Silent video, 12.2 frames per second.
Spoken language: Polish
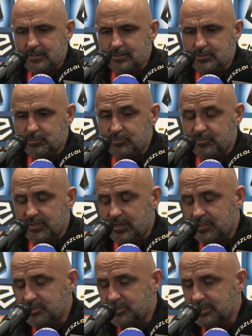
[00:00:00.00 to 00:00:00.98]
żeby
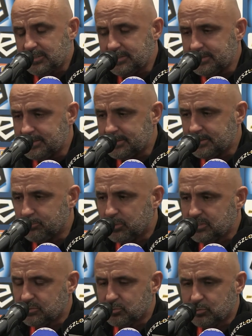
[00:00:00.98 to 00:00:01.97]
wygrać i
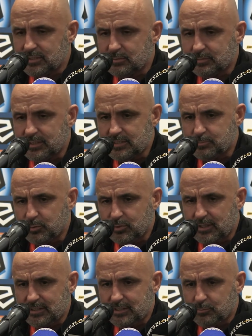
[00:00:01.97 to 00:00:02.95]
bardzo trudne są takie
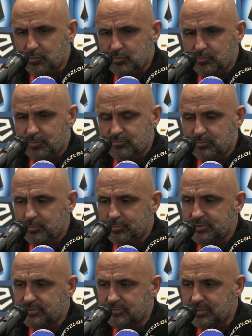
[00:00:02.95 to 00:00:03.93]
spotkania, bo w pewnym
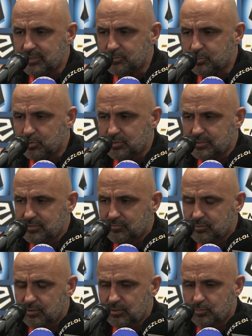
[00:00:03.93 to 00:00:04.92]
momencie widać było, że
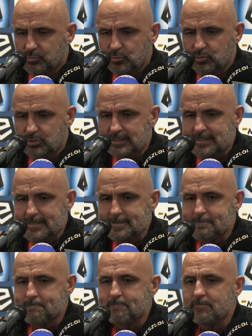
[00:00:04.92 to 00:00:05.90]
zawodnikom już
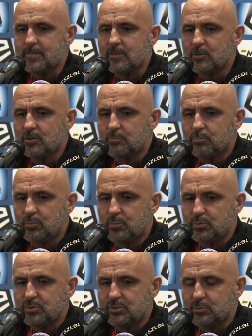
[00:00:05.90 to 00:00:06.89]
E,
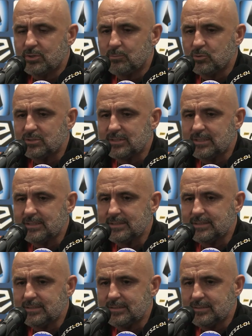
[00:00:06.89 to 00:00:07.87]
popuściło emocje
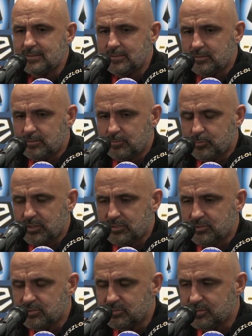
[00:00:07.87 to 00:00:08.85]
i
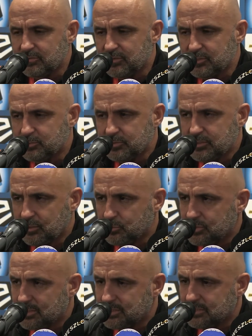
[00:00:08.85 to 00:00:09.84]
praktycznie zostawialiśmy cały
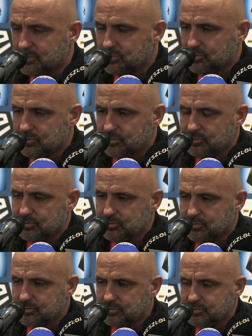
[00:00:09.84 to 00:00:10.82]
czas,
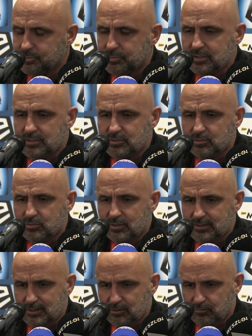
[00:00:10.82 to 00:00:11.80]
do, żeby nas
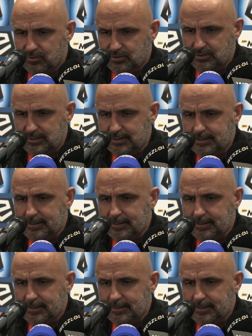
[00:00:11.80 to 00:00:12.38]
kontratakować i